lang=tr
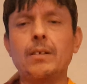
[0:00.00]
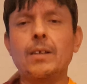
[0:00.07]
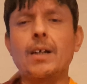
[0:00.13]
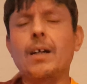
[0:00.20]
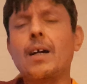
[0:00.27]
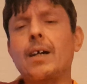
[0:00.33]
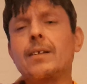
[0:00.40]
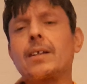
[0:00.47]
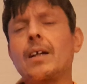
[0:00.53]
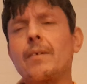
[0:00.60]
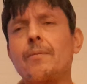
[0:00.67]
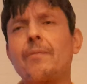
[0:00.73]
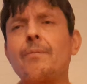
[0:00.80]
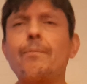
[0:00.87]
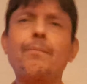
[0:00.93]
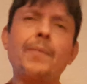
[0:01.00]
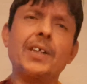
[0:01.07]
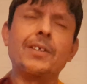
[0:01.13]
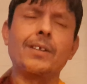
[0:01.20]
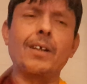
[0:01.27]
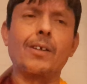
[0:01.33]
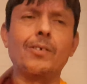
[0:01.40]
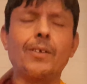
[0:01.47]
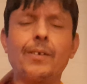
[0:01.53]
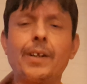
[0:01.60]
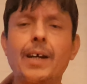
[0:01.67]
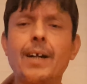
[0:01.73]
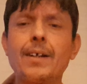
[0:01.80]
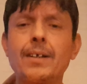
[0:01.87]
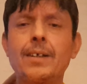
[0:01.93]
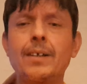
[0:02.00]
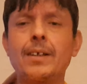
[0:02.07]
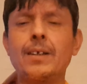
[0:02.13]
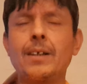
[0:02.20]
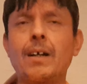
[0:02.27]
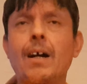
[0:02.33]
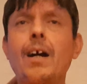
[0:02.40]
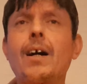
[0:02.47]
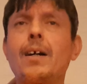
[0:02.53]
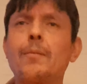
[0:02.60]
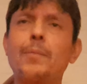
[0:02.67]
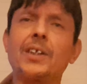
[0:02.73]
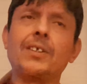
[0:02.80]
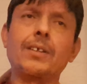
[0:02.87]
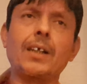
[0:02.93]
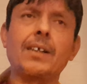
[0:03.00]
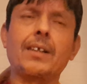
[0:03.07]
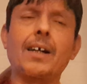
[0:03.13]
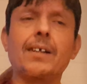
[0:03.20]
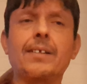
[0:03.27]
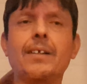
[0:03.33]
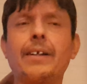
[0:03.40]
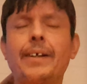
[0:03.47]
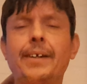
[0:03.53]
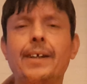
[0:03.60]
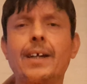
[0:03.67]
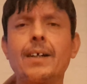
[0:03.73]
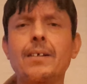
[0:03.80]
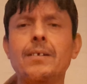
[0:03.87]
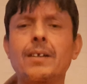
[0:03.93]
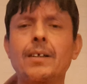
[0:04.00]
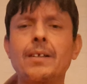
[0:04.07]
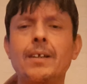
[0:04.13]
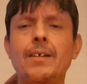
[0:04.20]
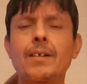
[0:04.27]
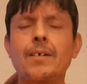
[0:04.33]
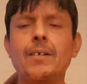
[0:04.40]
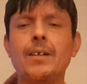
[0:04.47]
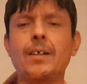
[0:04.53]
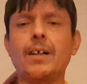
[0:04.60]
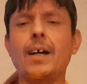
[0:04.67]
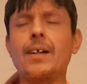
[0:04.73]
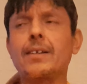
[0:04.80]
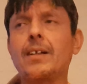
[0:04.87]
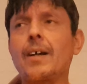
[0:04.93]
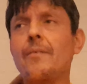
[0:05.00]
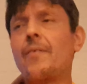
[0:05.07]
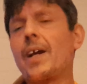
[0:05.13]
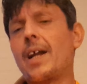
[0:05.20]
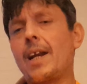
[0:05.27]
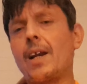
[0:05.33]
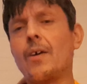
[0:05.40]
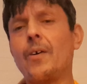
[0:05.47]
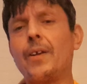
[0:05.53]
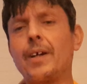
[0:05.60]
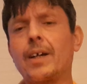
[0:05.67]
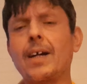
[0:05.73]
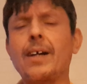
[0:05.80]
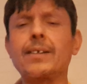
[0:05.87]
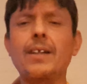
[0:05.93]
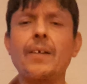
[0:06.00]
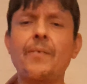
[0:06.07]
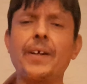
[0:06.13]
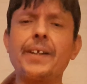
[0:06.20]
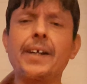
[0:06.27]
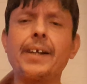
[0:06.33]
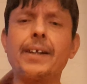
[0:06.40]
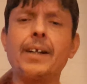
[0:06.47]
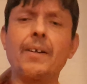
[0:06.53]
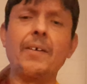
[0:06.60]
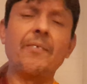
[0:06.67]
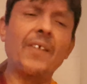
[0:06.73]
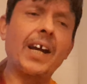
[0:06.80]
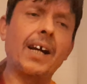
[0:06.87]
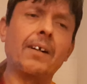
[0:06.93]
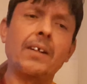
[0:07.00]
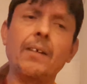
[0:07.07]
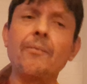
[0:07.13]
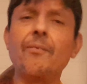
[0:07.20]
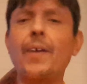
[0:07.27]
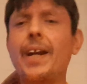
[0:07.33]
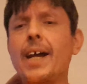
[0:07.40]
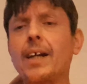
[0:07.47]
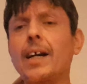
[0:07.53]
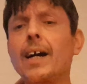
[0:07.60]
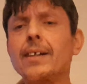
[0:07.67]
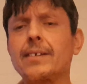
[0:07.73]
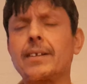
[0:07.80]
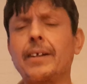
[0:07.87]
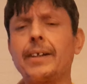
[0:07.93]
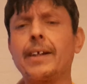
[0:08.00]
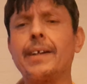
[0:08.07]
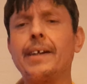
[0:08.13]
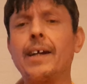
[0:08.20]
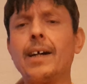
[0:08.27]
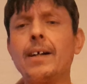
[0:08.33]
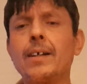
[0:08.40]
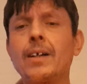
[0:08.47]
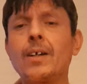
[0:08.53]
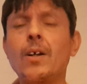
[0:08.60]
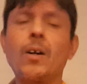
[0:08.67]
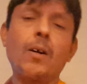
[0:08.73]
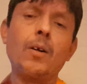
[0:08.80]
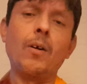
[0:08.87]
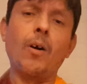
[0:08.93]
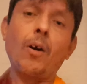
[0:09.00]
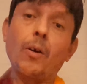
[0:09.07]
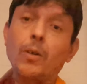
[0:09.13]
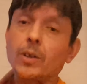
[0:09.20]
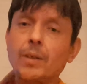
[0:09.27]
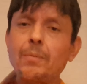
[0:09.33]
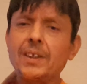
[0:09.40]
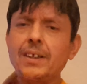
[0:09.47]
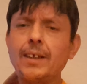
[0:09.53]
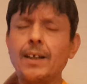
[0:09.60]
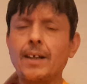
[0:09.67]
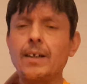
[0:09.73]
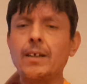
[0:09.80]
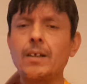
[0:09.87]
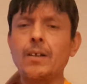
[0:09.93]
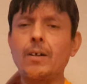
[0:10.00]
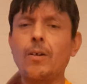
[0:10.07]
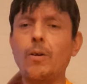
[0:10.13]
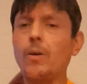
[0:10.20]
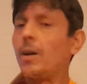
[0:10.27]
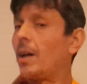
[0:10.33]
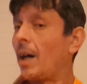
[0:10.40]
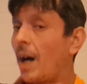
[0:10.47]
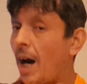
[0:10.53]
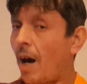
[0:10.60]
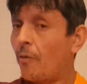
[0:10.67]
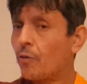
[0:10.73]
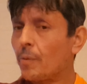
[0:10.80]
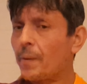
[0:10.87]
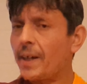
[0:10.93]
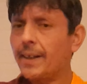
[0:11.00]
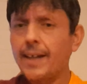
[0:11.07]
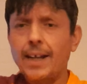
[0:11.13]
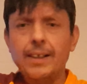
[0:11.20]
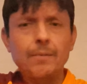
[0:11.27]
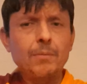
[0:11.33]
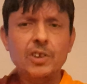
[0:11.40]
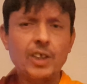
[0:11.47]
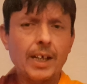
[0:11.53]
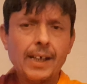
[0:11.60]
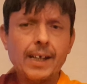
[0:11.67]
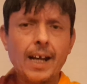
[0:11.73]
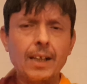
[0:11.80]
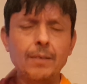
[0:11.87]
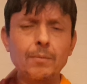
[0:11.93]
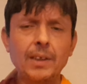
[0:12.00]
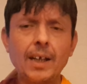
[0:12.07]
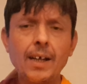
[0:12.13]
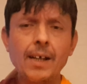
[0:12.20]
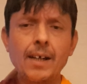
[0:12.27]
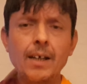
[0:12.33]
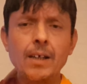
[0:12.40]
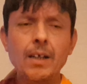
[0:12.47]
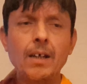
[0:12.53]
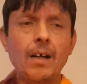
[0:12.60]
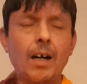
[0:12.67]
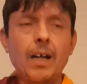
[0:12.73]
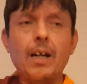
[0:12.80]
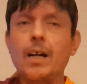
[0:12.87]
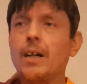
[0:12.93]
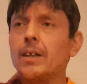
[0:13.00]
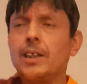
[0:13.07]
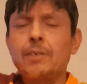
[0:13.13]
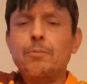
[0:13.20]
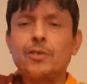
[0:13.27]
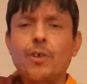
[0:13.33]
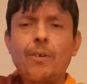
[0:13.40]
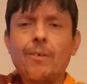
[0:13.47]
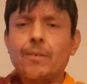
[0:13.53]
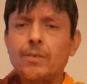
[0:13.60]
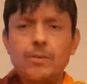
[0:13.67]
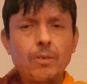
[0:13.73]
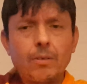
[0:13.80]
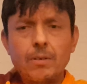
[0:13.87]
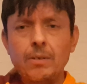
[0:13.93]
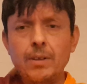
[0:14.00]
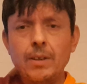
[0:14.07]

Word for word: Ya Galatasaray Beşiktaş oynuyor. Ee, Beşiktaş Galatasaray yeniyor. Galatasaray Fener'le oynuyor. Galatasaray Fener yeniyor veya Fener Galatasaray yeniyor. Orada bitiyor. O Avrupa'ya geldim, şeye geldim de ana hiçbir şey yok. Yok.